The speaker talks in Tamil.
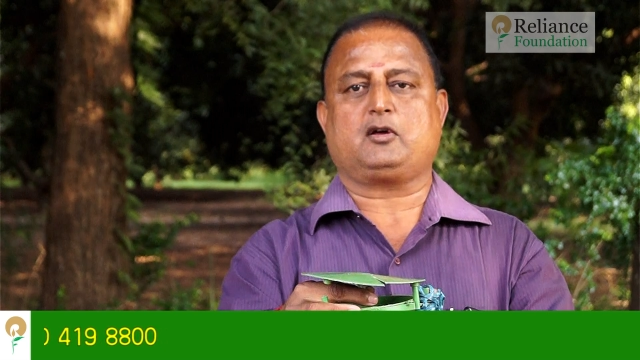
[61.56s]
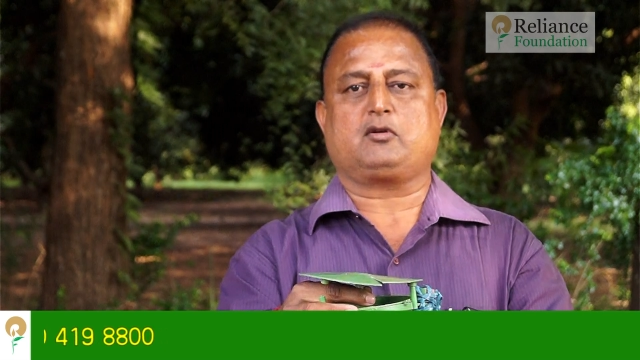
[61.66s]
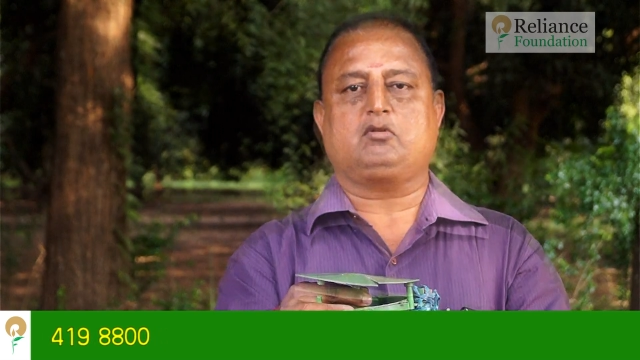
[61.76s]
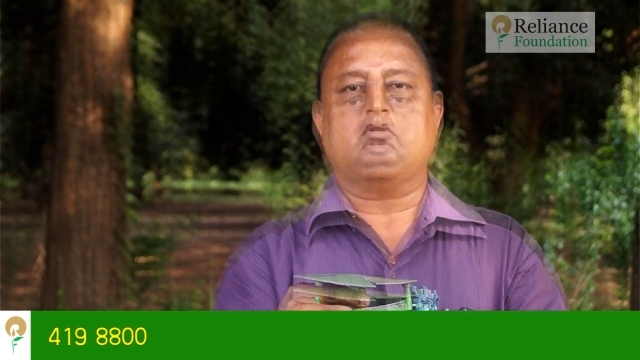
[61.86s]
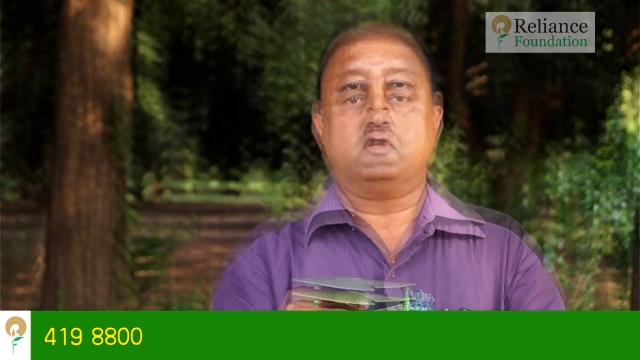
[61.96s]

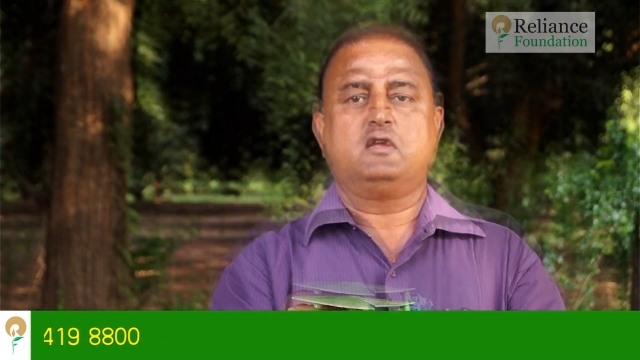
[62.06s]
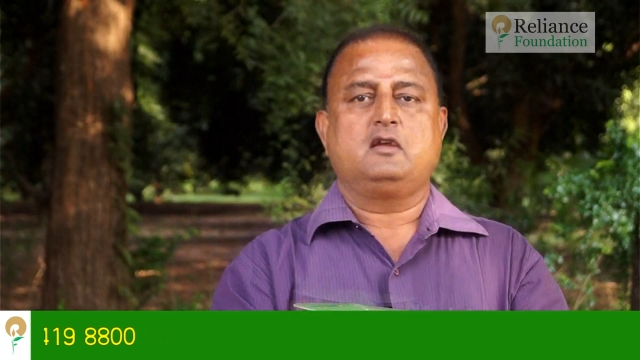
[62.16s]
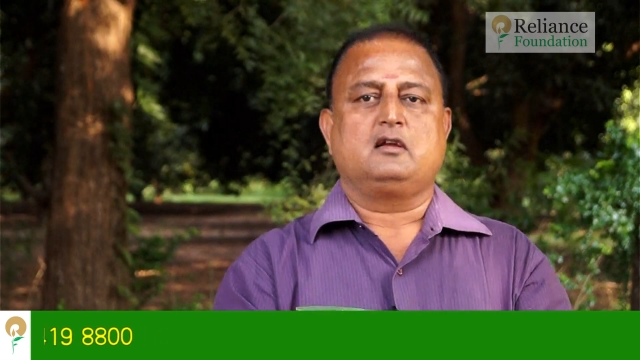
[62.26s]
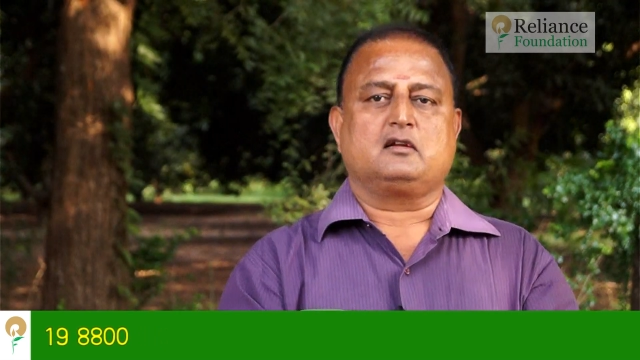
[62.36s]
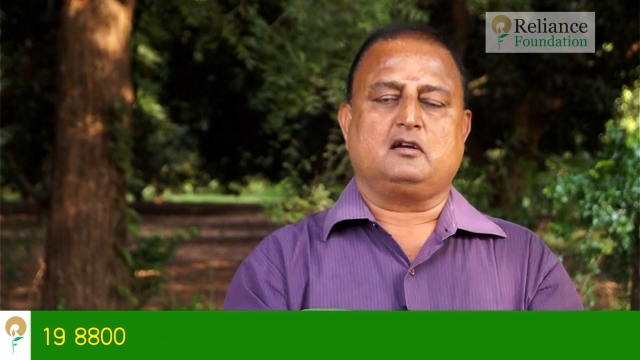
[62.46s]
மாறும்
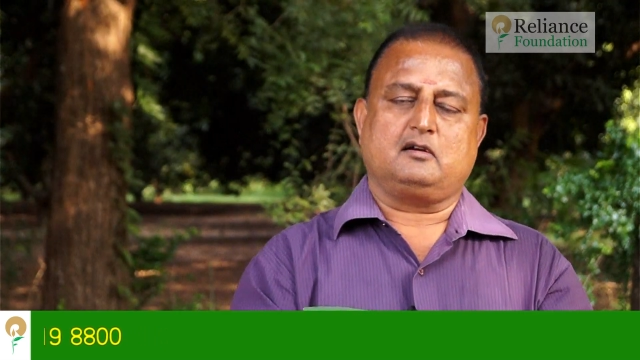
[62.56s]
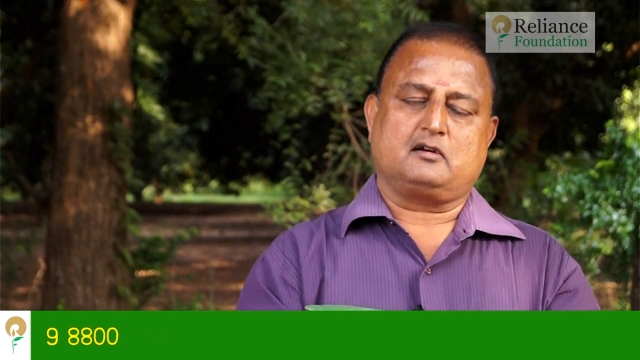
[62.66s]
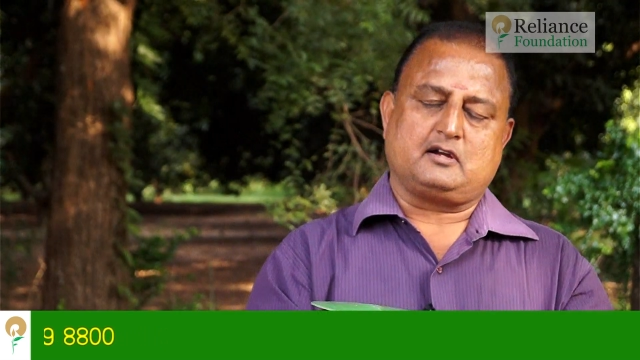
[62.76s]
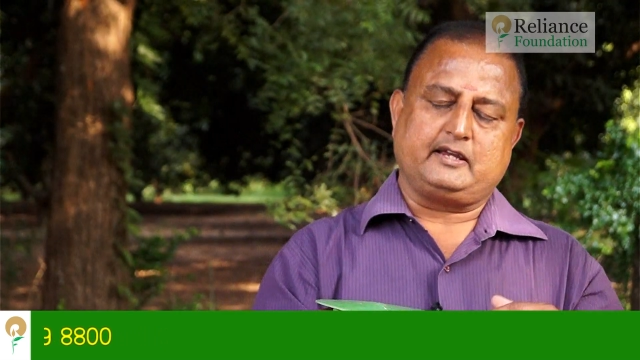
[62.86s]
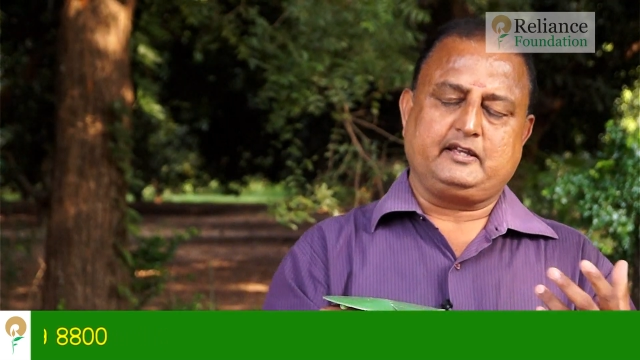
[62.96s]

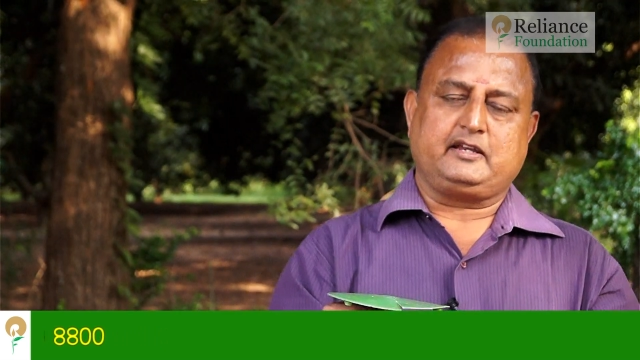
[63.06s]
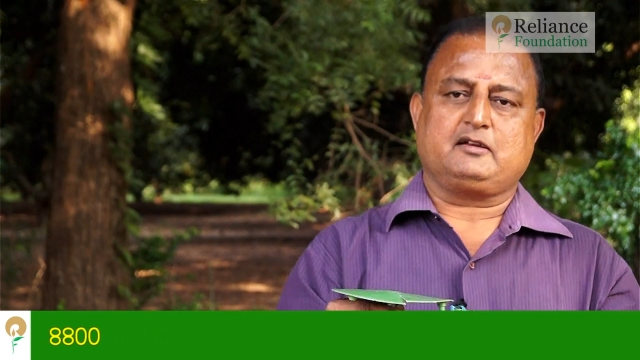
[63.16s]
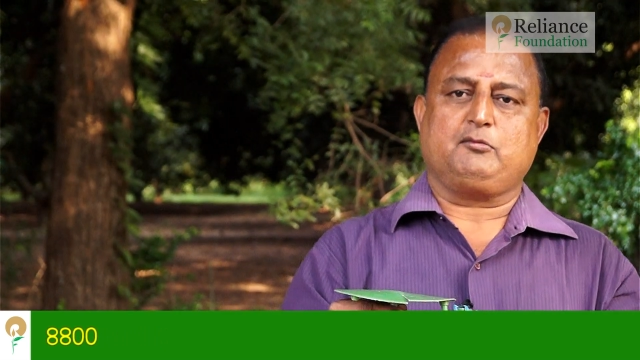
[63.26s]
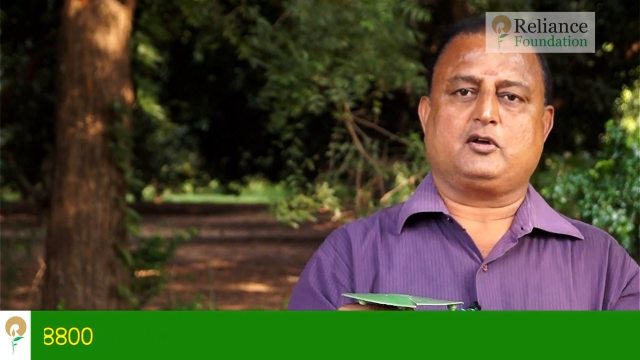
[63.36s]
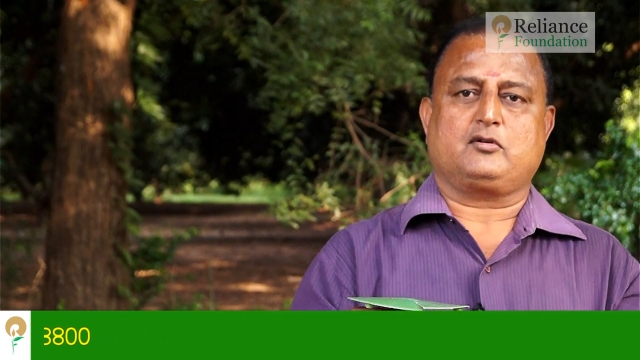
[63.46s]

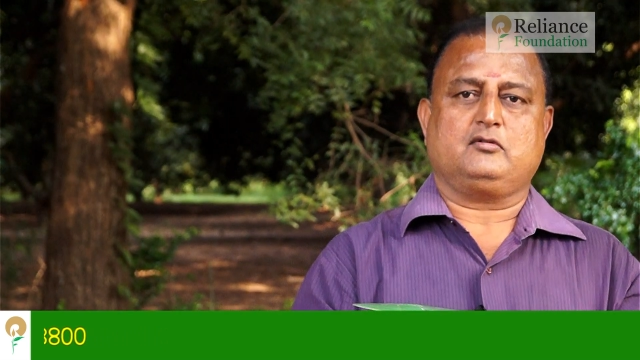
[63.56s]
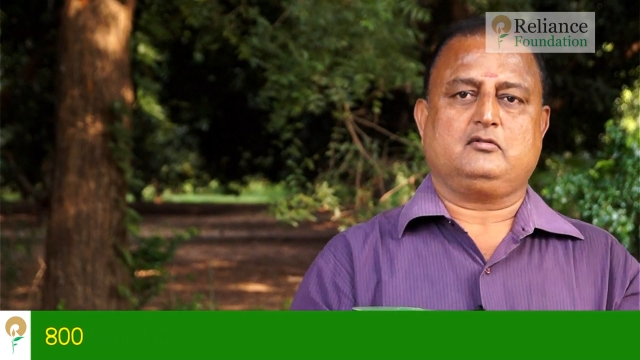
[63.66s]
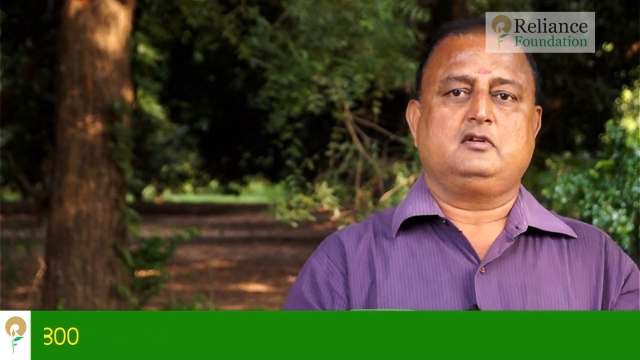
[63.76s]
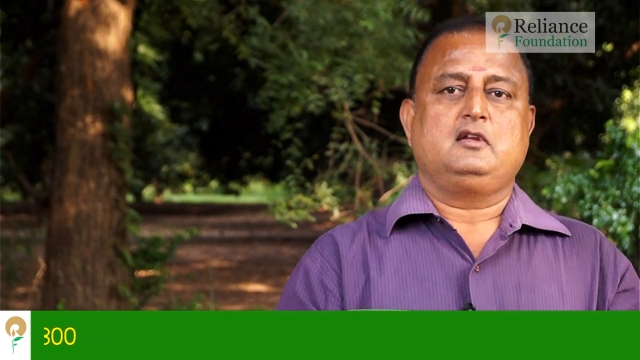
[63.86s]
காய்கறிக்கு மாறும்